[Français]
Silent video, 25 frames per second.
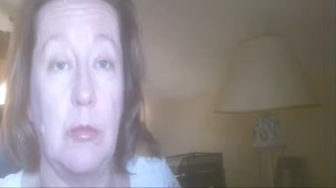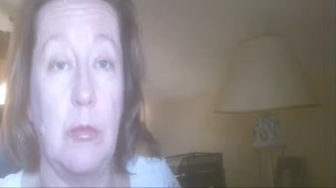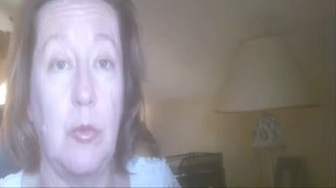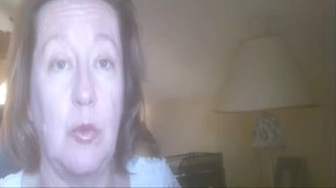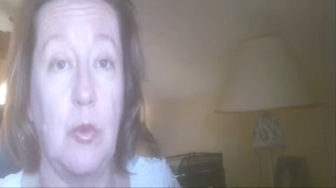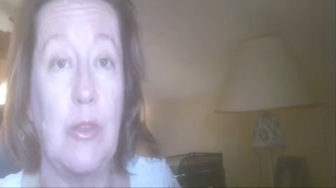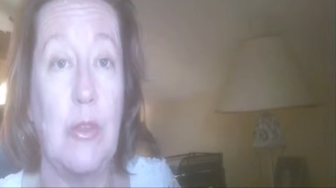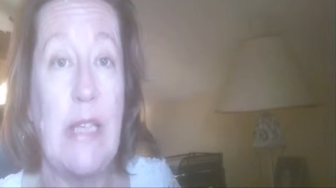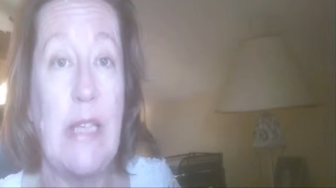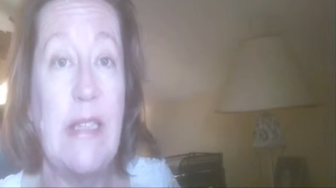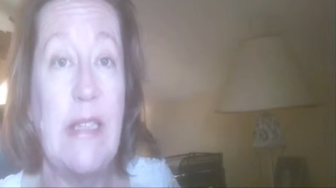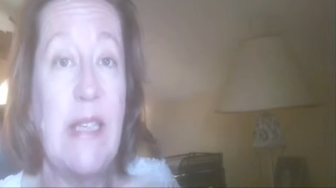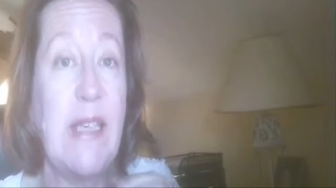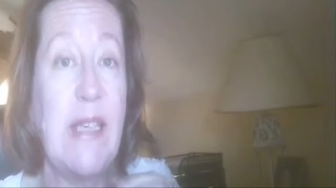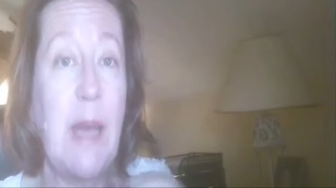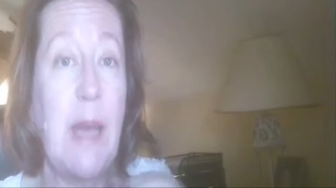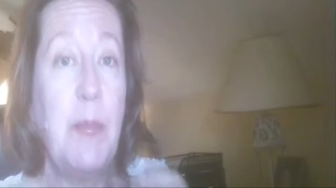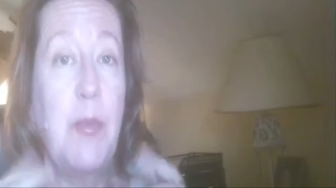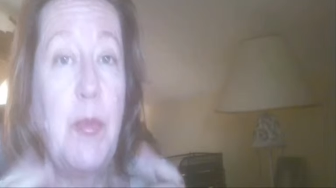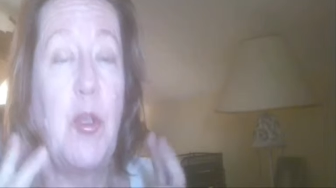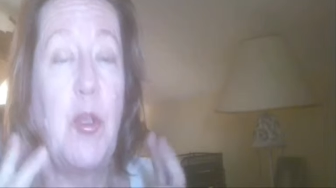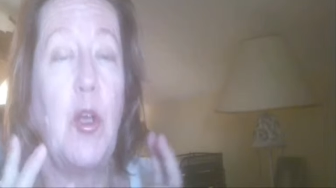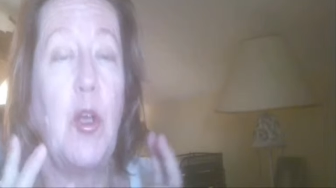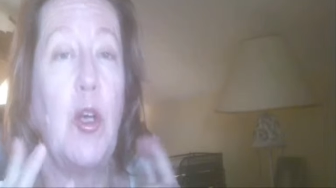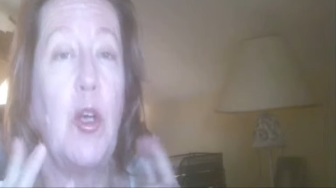on a des
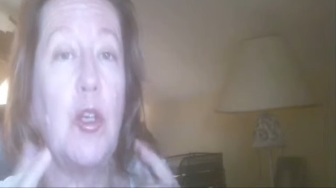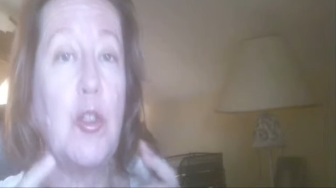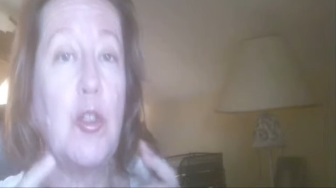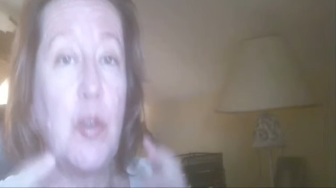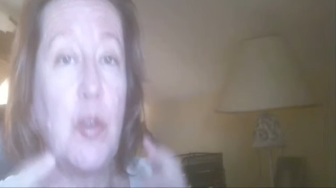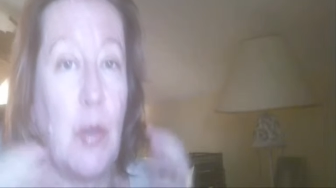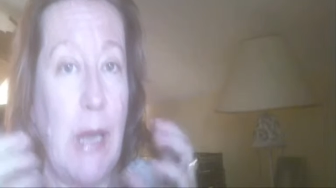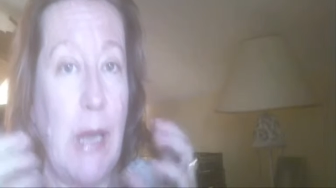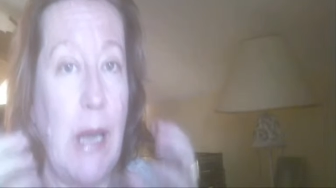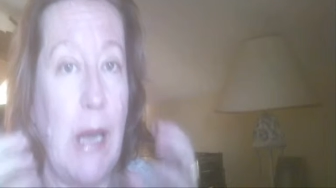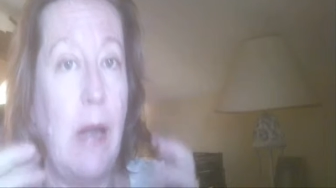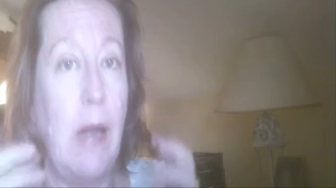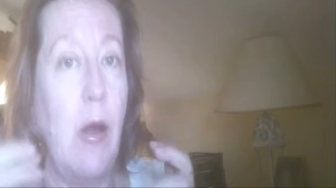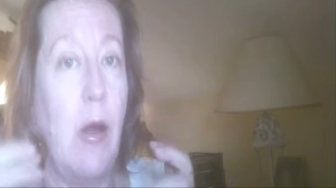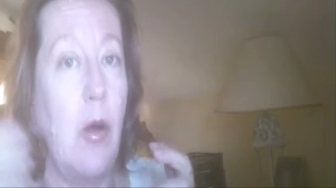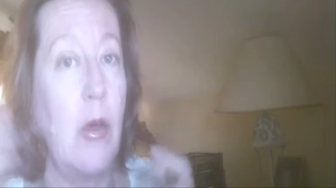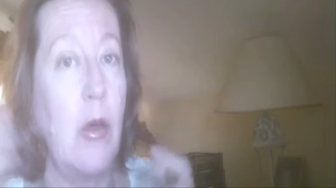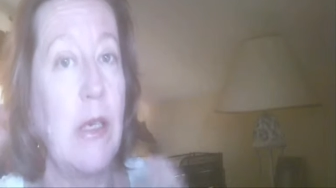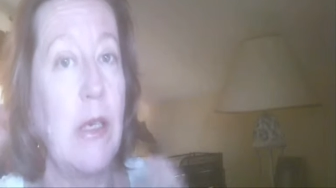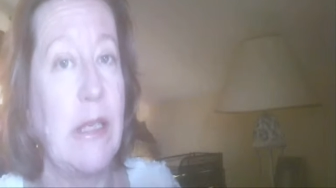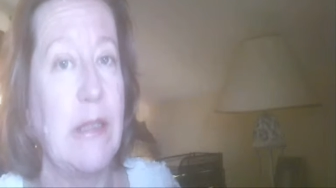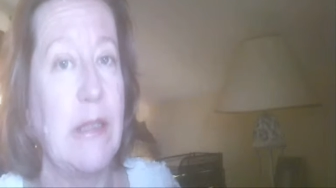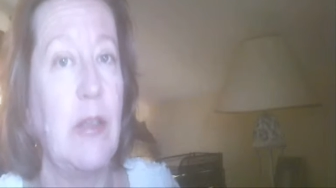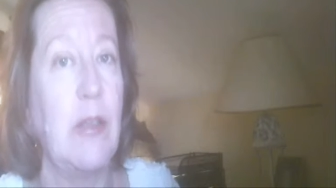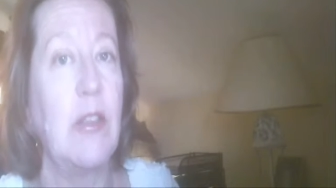capteurs sur la
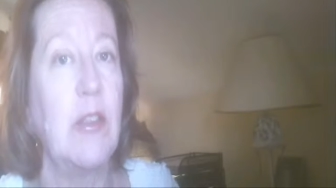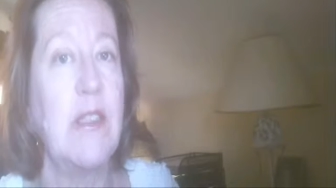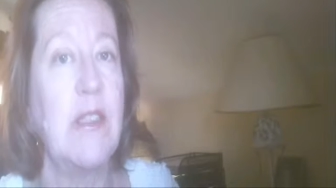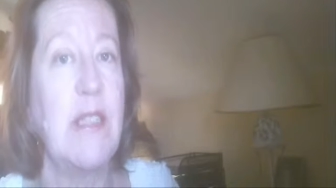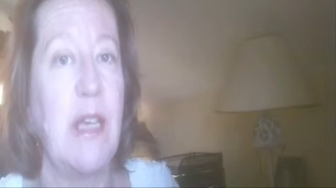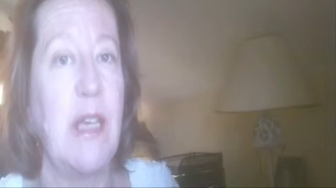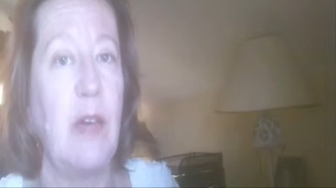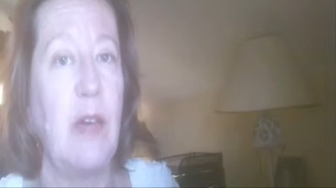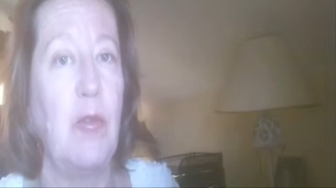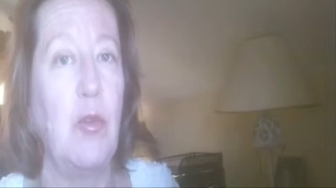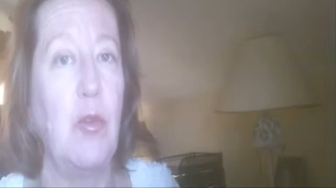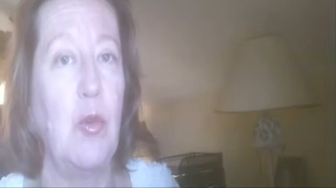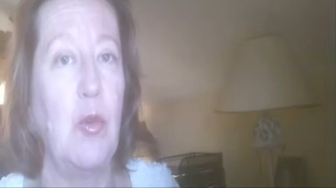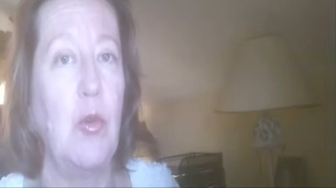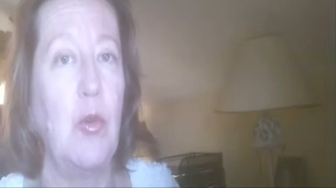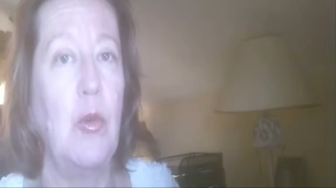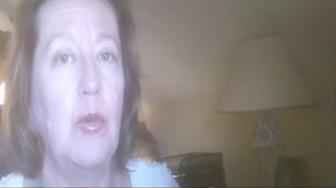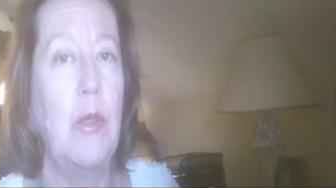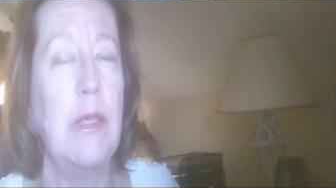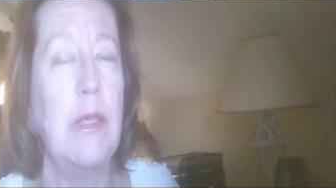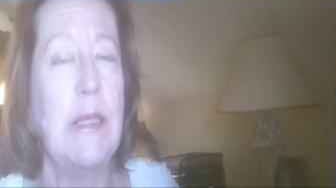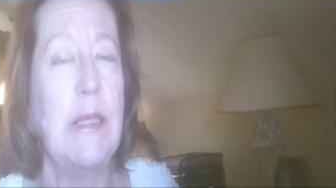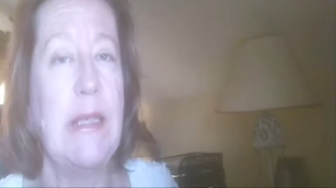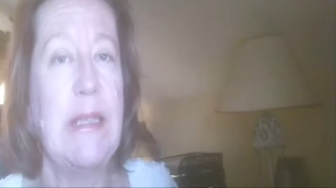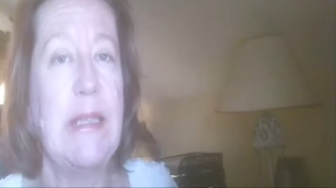langue et dans le cerveau
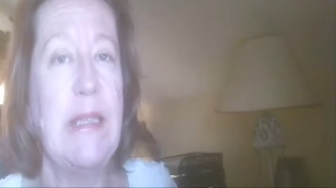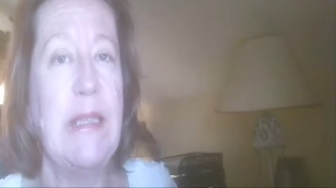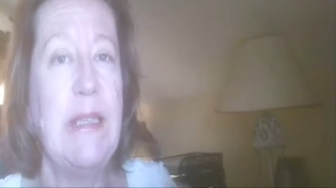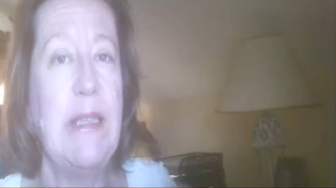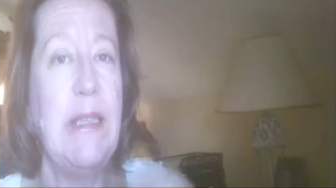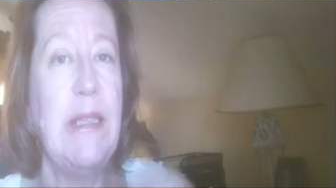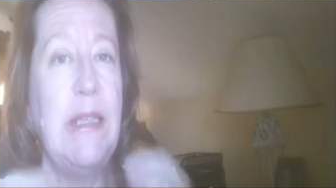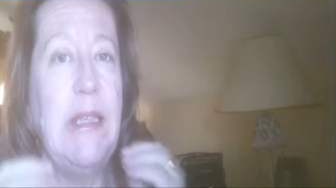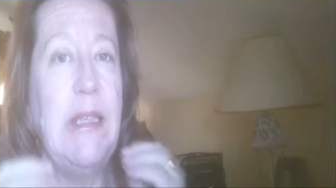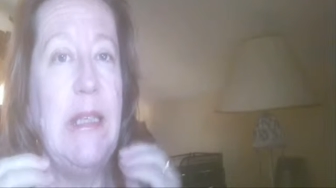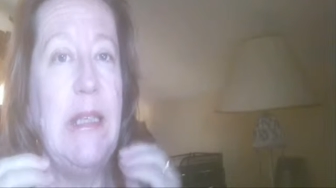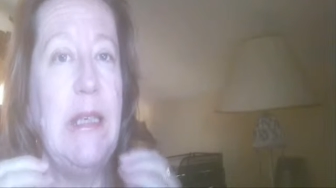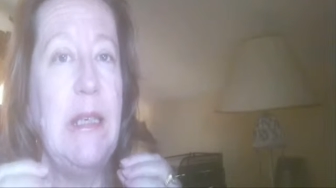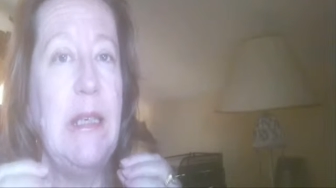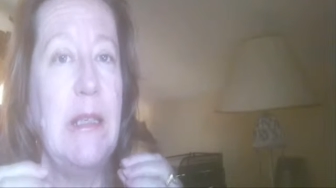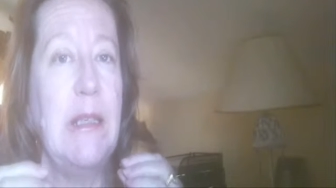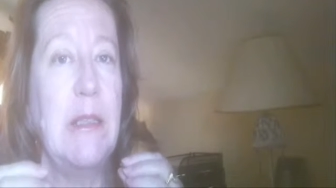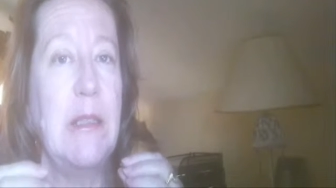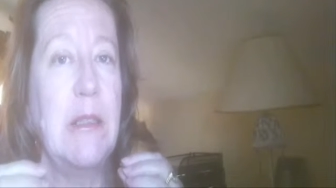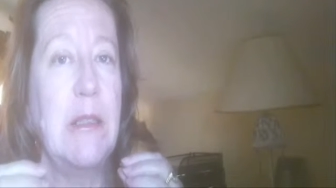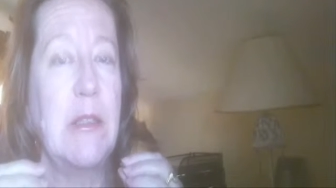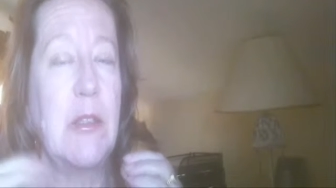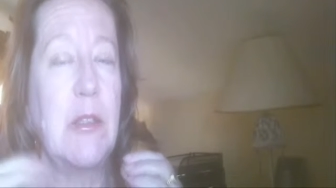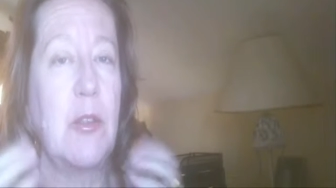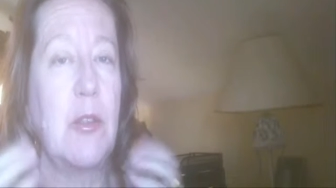qui
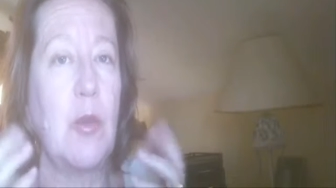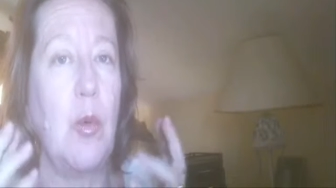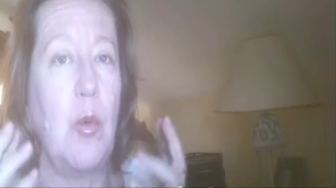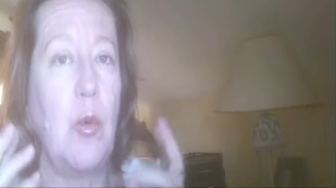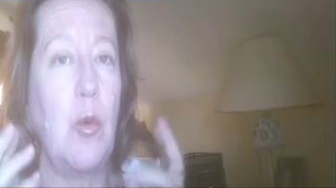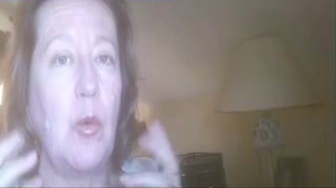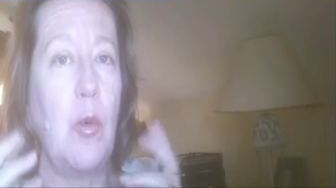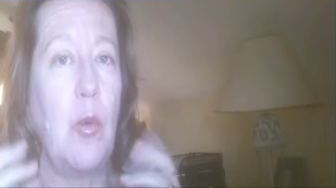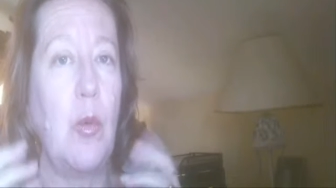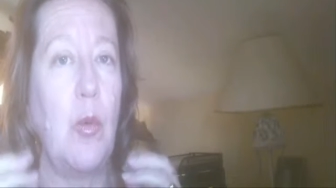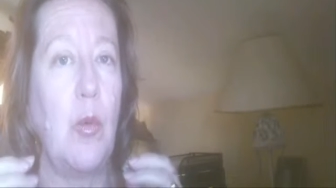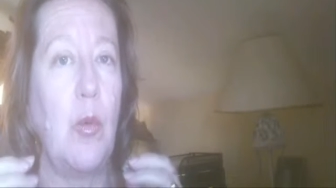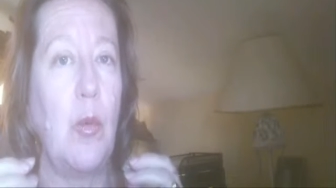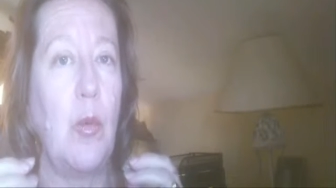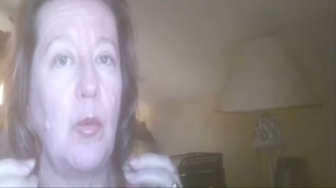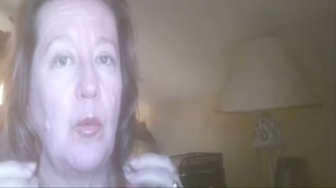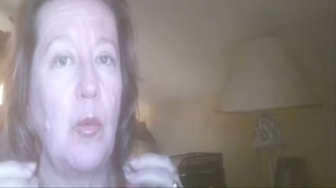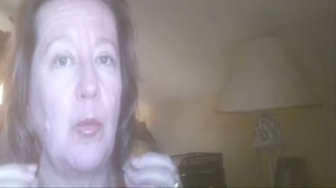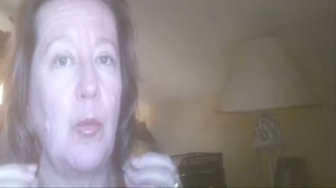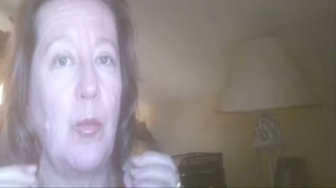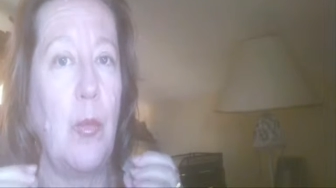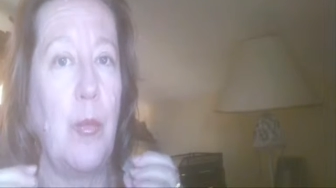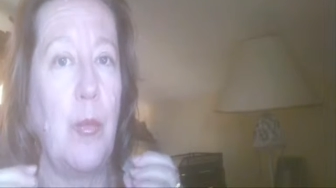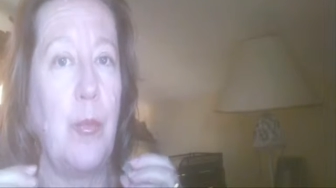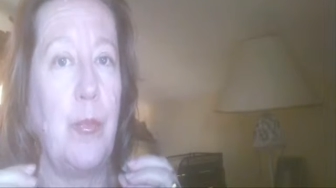
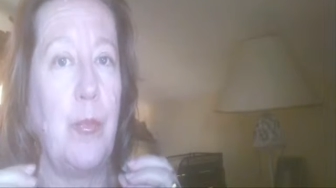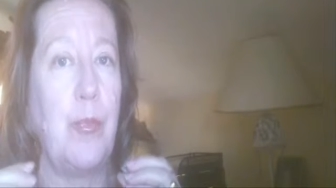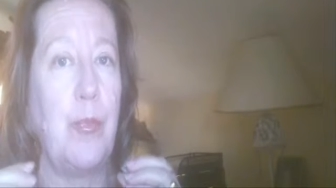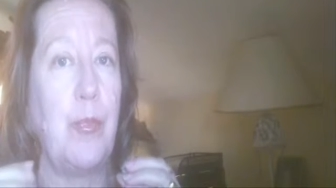sont,